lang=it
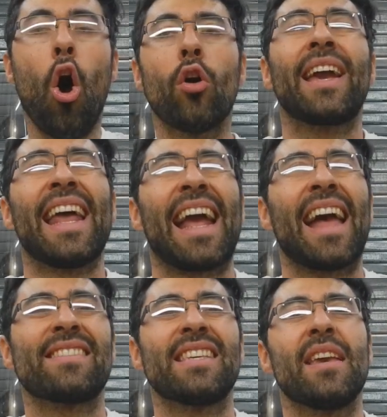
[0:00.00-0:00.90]
Ok
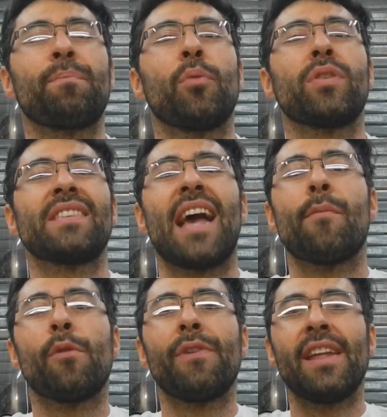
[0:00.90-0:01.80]
ragazzi,
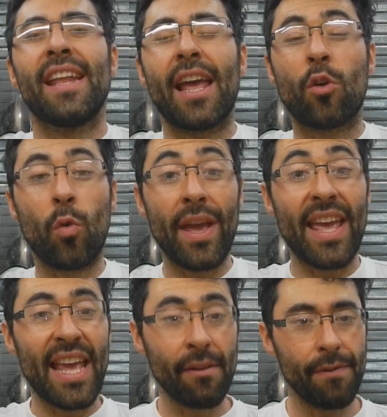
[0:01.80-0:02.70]
possiamo finire
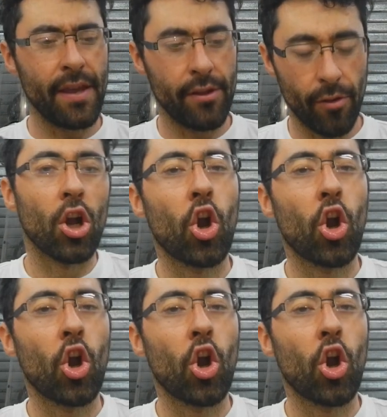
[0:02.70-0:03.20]
qui il video.